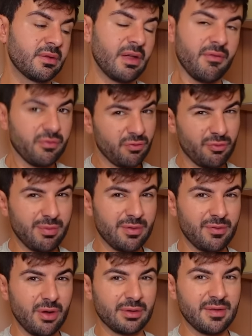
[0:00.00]
davon zu
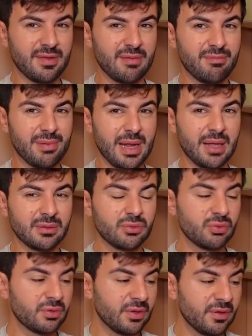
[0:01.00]
überzeugen, dass sein Plan
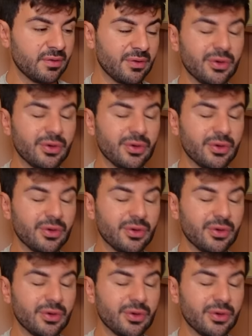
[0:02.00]
gut ist.